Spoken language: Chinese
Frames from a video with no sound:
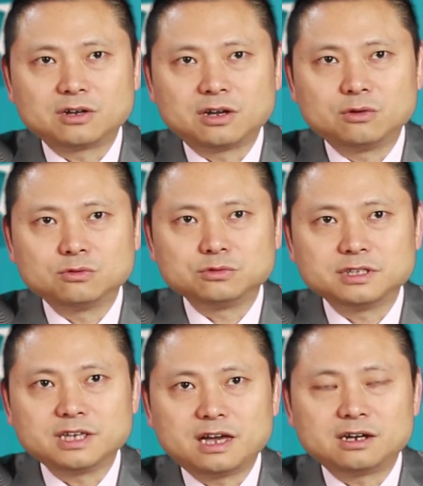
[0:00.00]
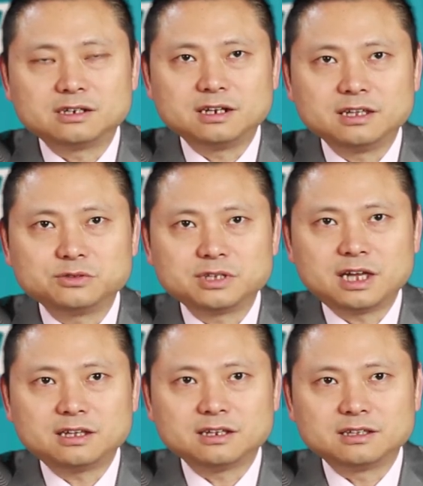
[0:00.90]
考古学家和人类学家
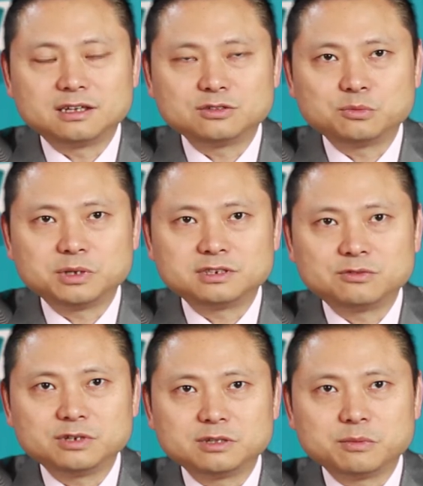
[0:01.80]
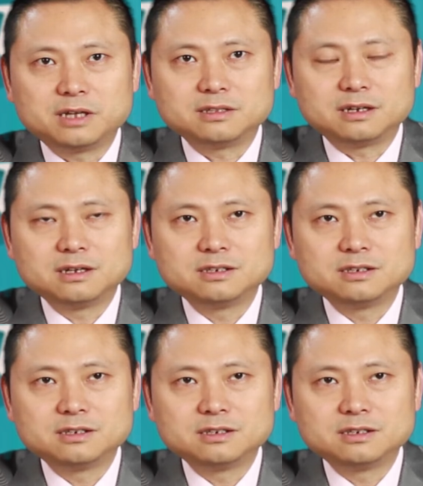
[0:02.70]
那里呢，就被称为怎么样呢？